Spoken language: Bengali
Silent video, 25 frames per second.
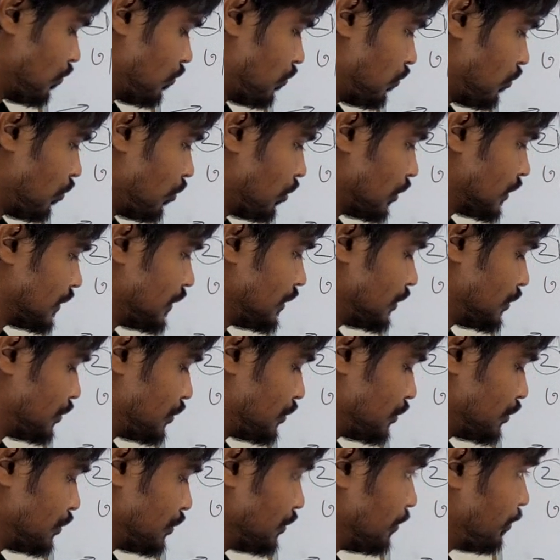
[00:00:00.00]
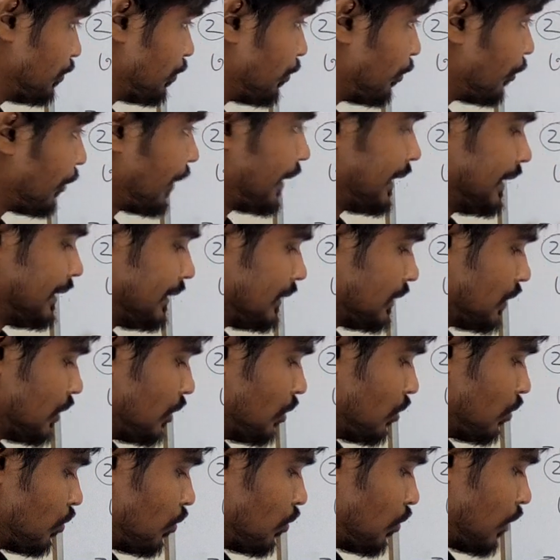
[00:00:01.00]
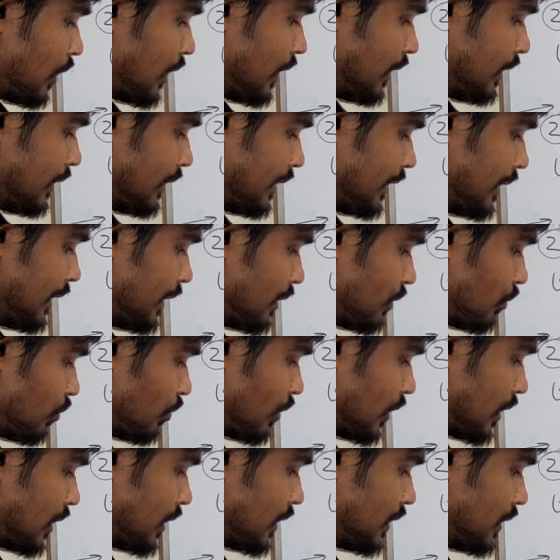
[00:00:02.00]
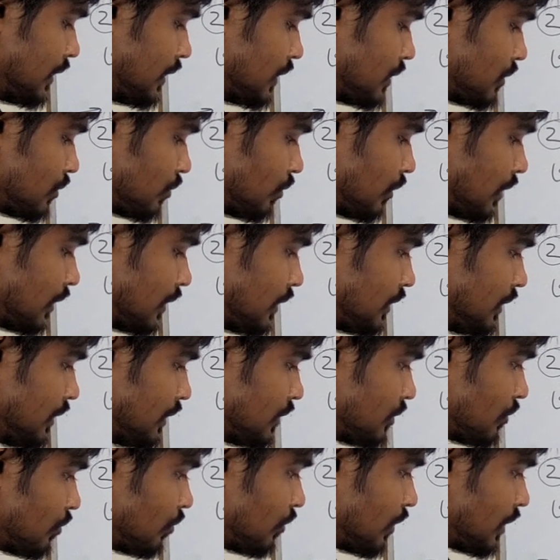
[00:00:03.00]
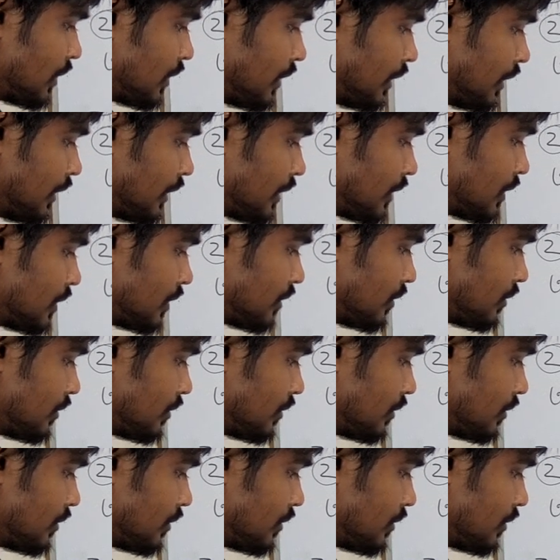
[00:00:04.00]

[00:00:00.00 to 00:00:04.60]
ফোরটি টু পয়েন্ট ওয়ান এইট ওয়ান এইট ওয়ান এইট ওয়ান এইট